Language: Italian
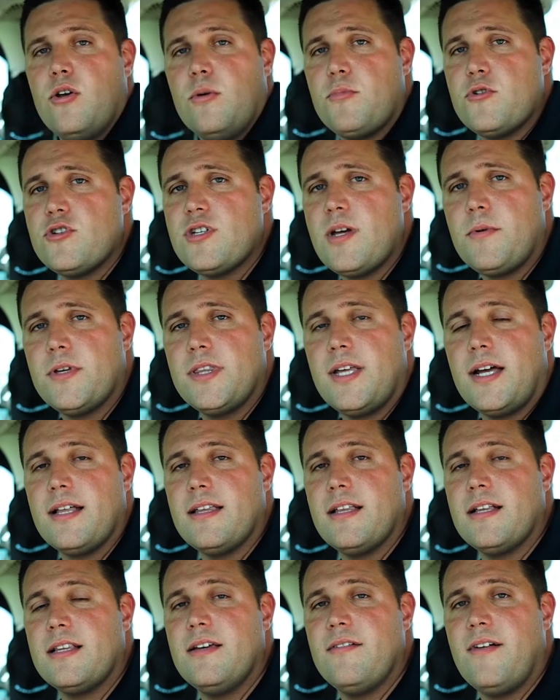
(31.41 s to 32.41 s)
noi possiamo
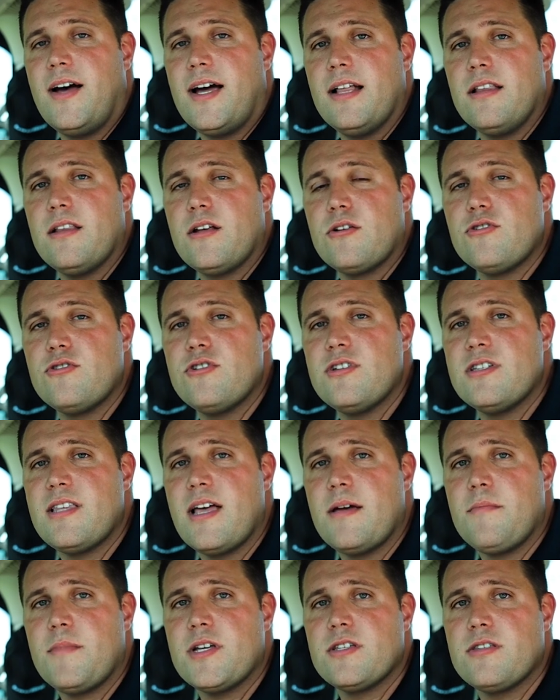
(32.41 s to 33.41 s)
andare ad attivare il nostro
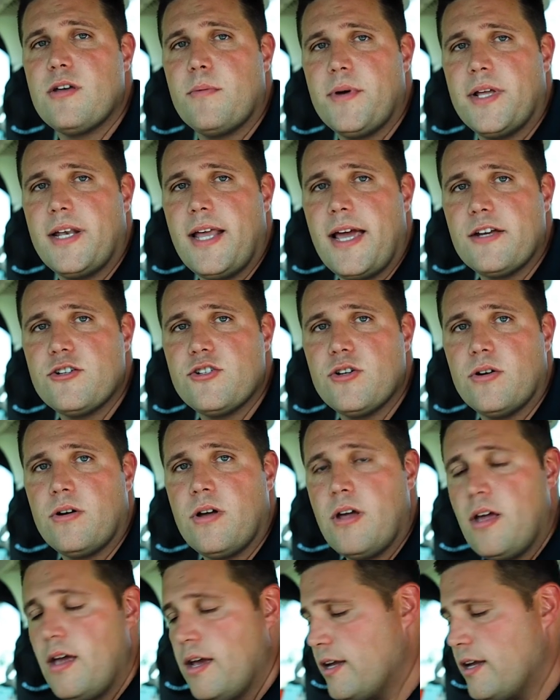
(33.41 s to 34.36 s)
sistema Stop and Action,